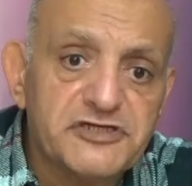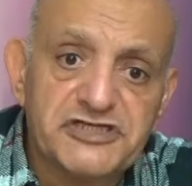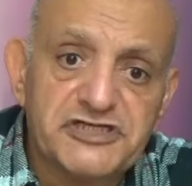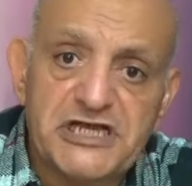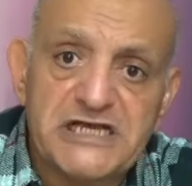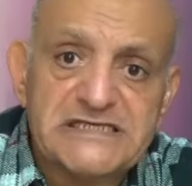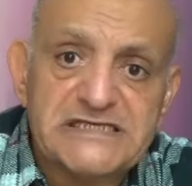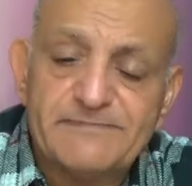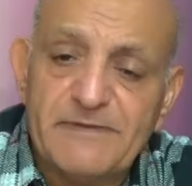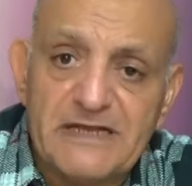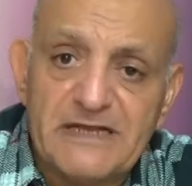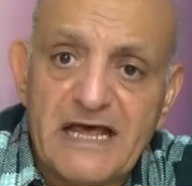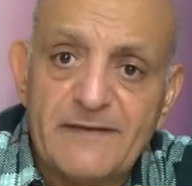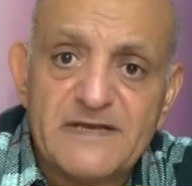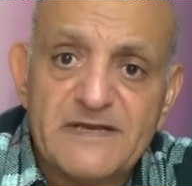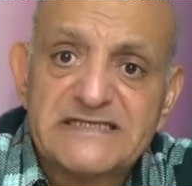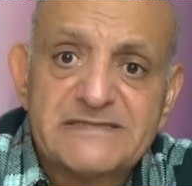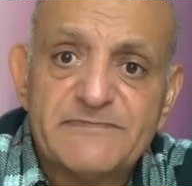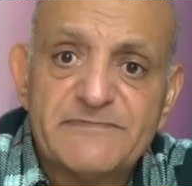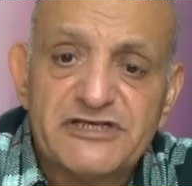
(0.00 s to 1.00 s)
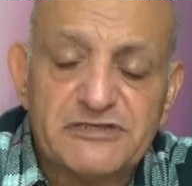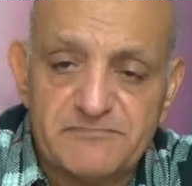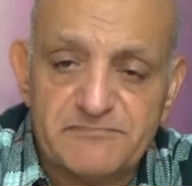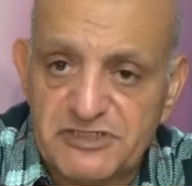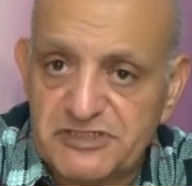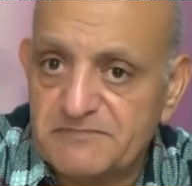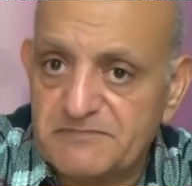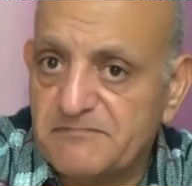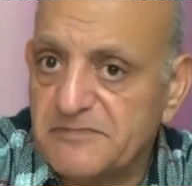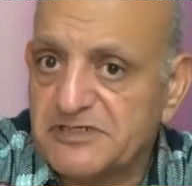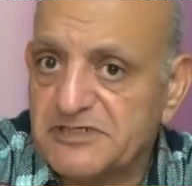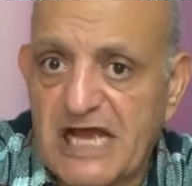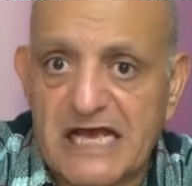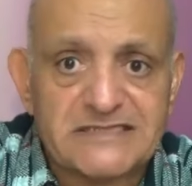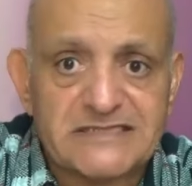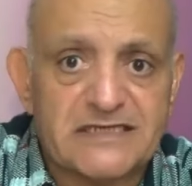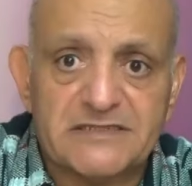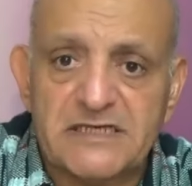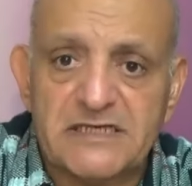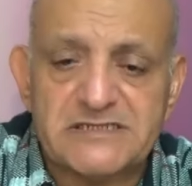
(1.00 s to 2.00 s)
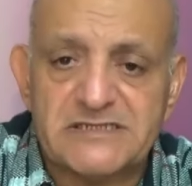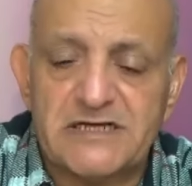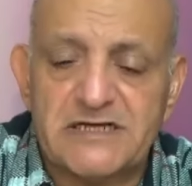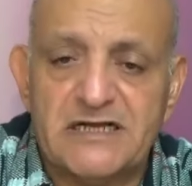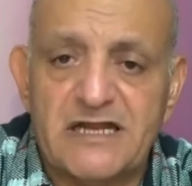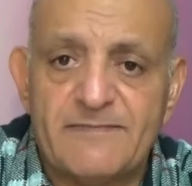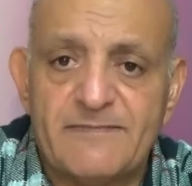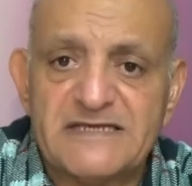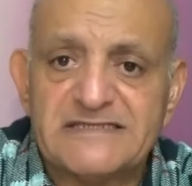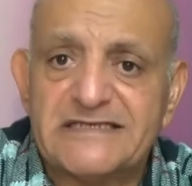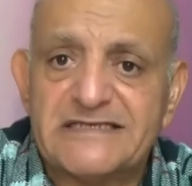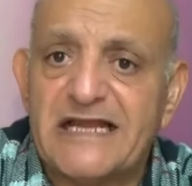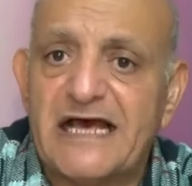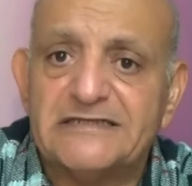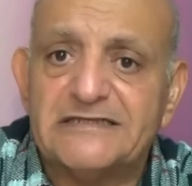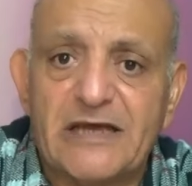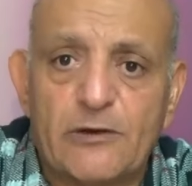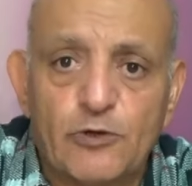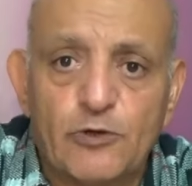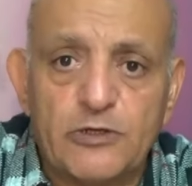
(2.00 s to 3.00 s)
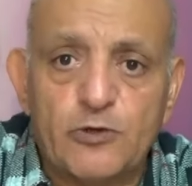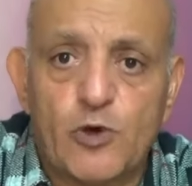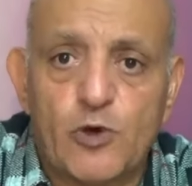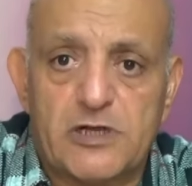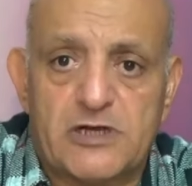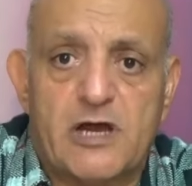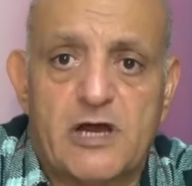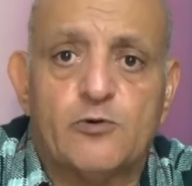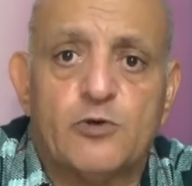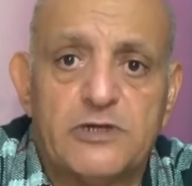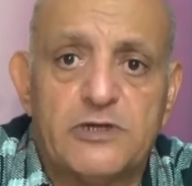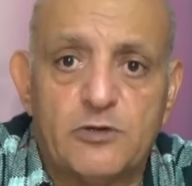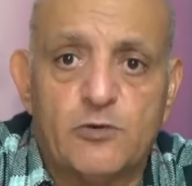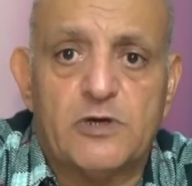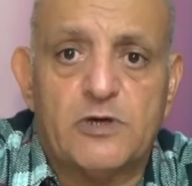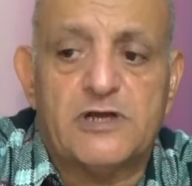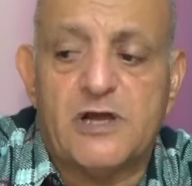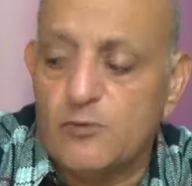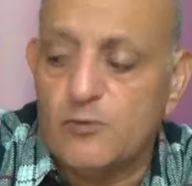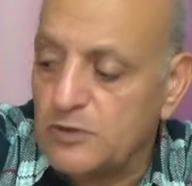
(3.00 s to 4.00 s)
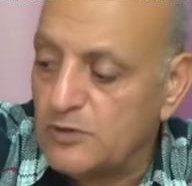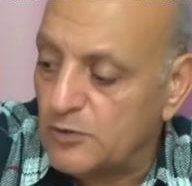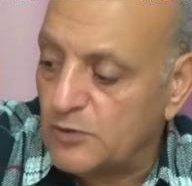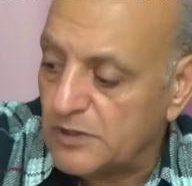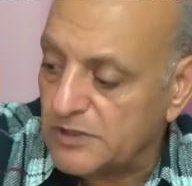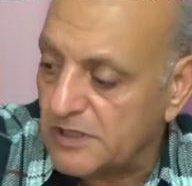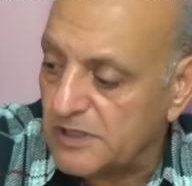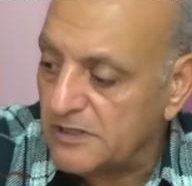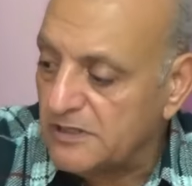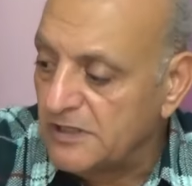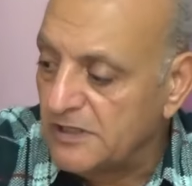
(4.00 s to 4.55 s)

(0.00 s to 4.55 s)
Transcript: حزب الله بس مش مش مش حسن نصر الله بس لا ده واللي وراه واللي وراه واللي وراه